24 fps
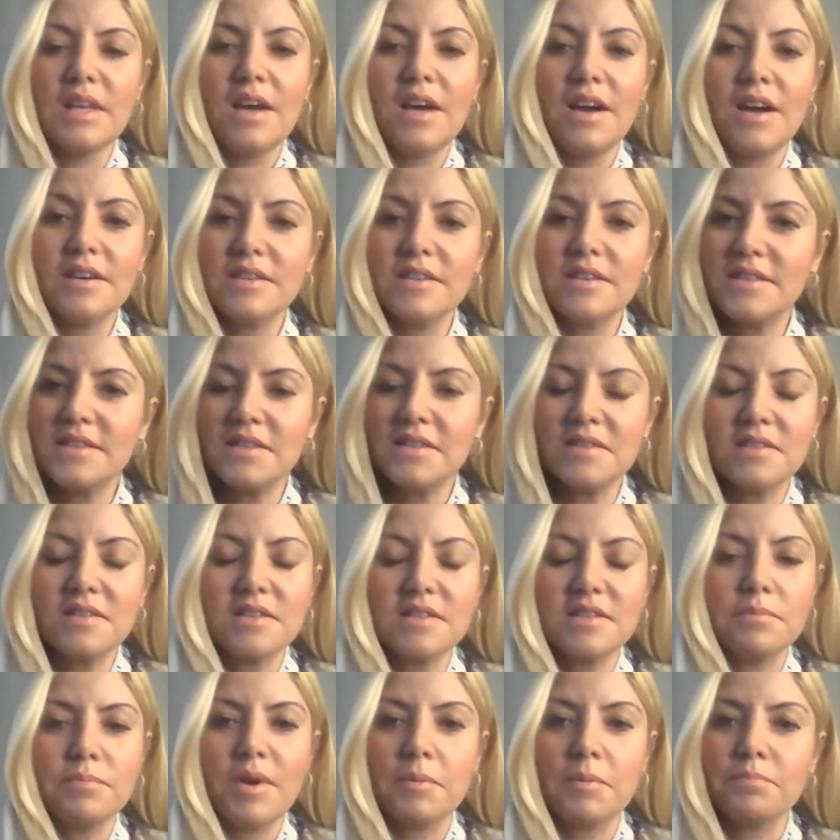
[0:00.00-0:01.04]
herkese
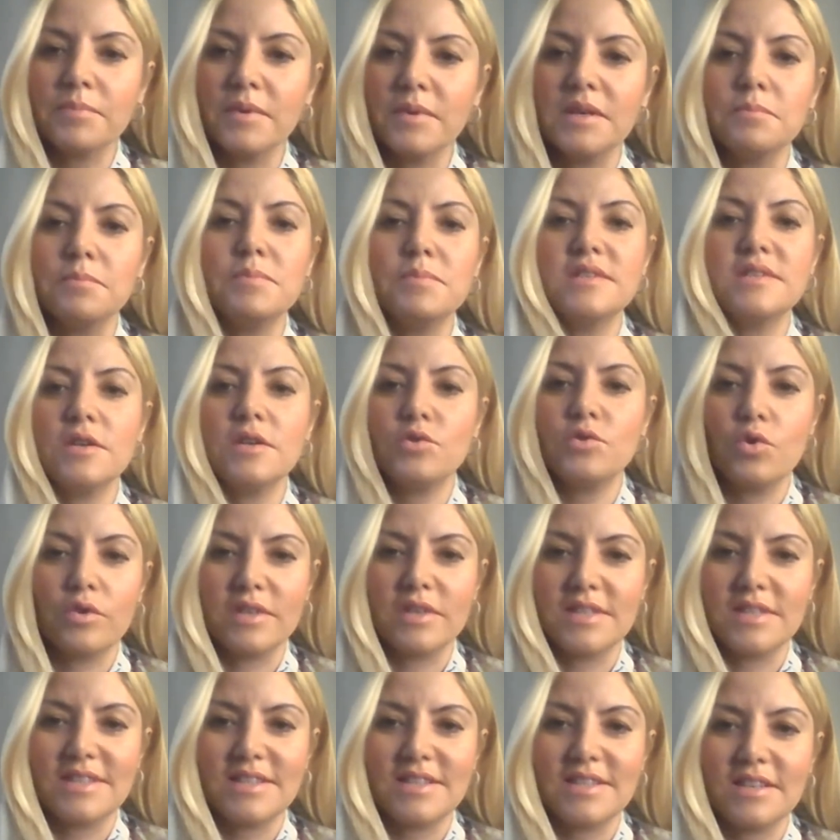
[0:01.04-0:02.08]
yatırım yapmayı biz de
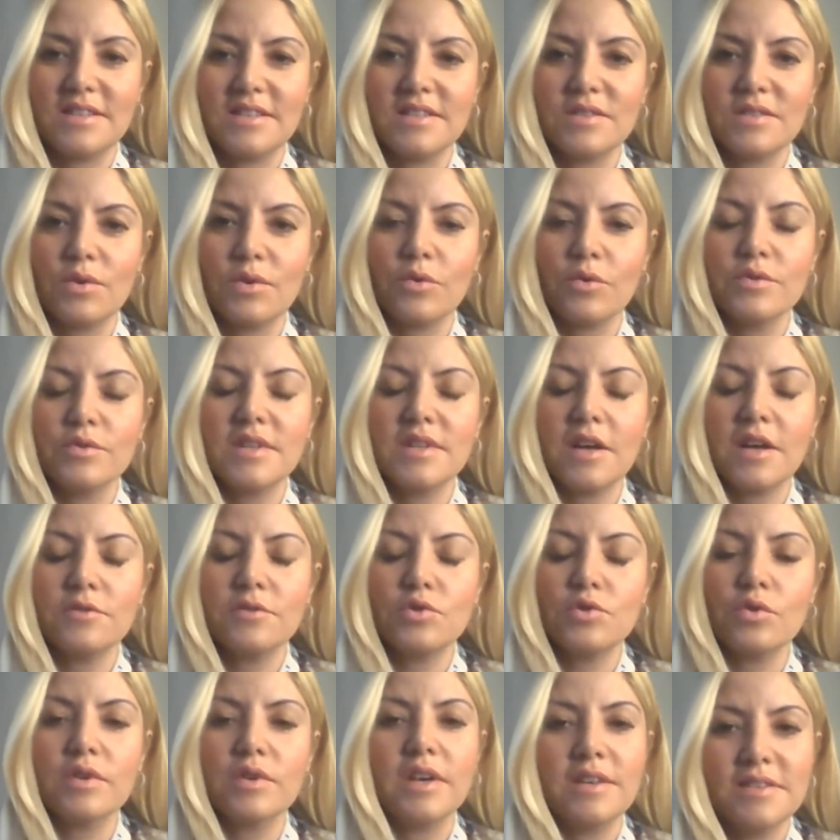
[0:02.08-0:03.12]
çok isteriz. O yüzden
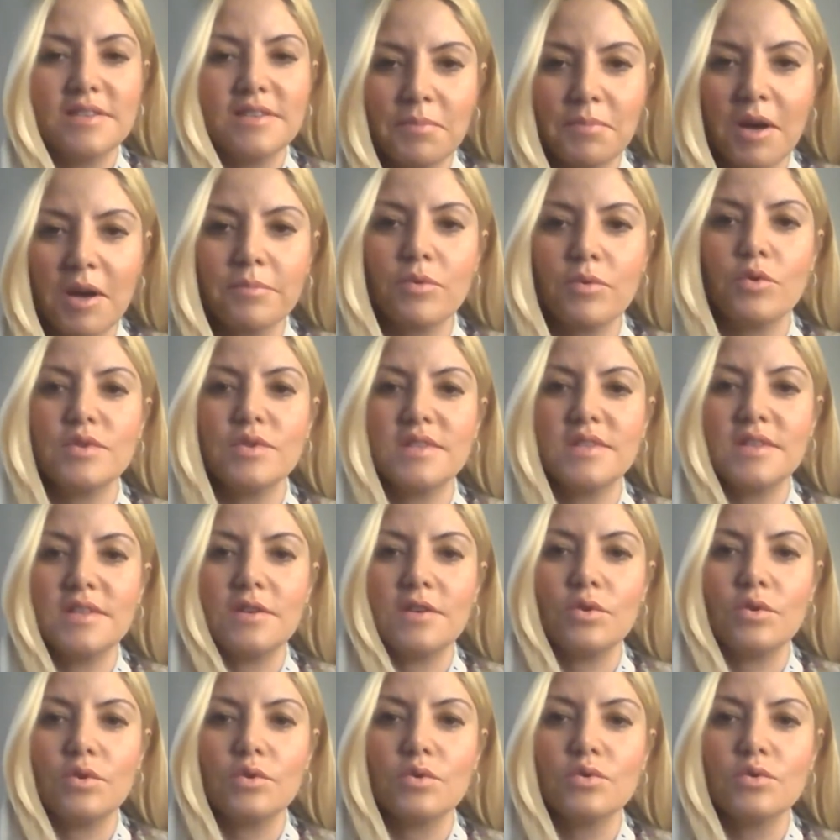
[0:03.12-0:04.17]
çok ihtimam
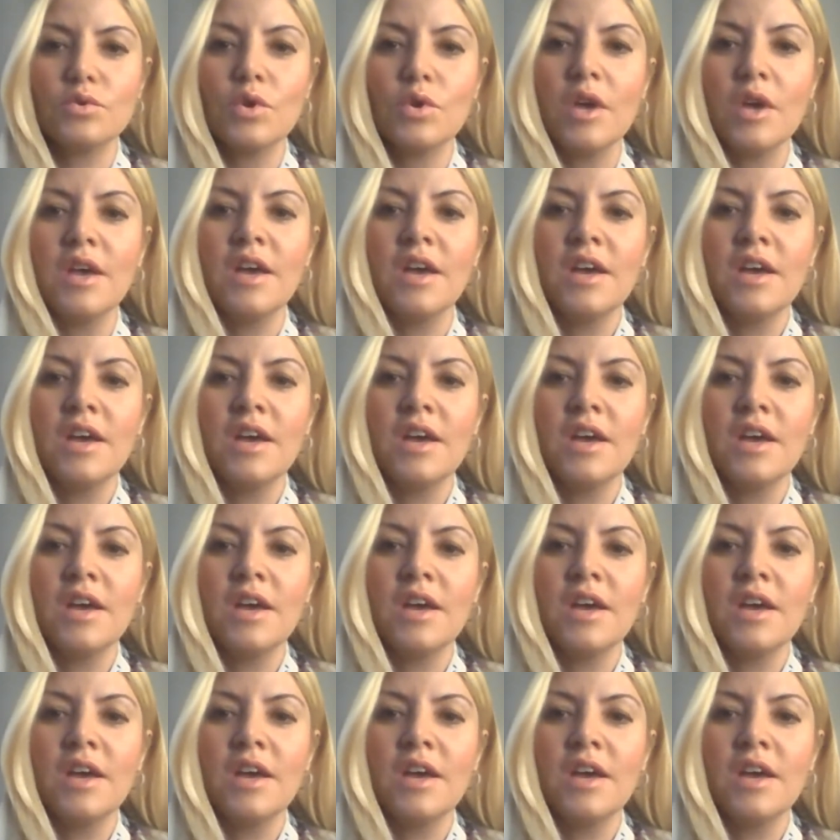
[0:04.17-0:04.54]
gösteriyoruz.